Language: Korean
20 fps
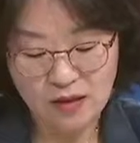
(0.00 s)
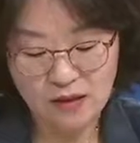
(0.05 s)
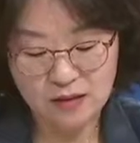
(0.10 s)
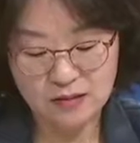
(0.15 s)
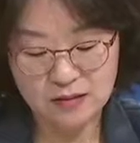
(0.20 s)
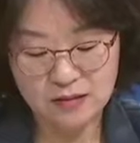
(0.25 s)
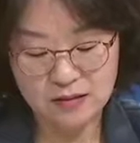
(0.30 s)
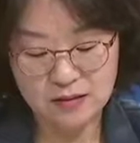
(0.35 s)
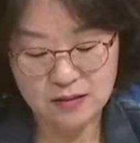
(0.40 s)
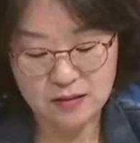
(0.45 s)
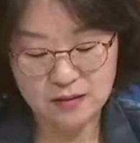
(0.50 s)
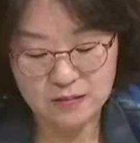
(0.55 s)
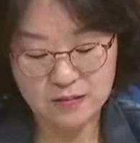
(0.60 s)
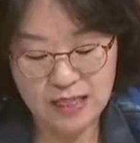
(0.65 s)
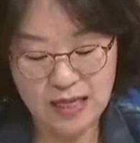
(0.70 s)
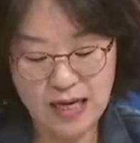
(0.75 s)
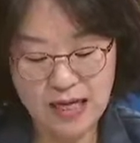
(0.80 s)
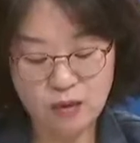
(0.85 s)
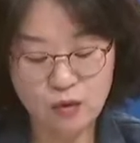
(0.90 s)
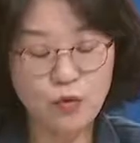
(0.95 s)
지금
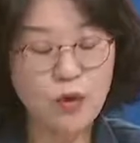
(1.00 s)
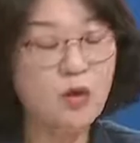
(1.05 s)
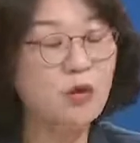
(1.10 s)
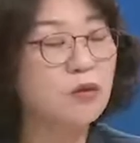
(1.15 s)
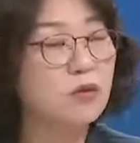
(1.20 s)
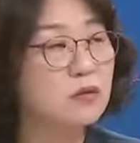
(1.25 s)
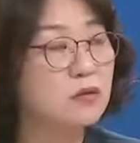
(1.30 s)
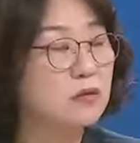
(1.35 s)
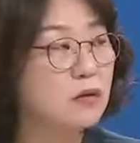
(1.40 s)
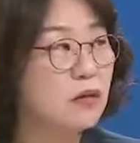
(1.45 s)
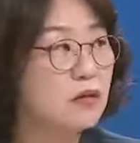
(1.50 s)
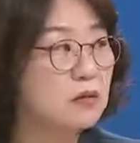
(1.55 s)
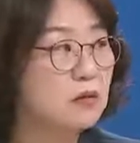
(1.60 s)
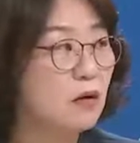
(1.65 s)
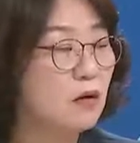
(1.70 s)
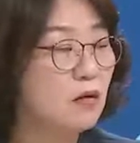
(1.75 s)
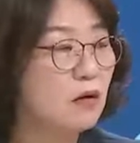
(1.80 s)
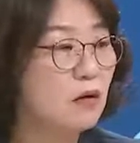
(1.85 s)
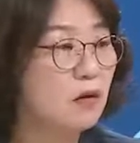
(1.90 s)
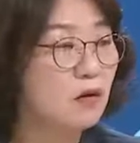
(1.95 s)
하드웨어로서의 어,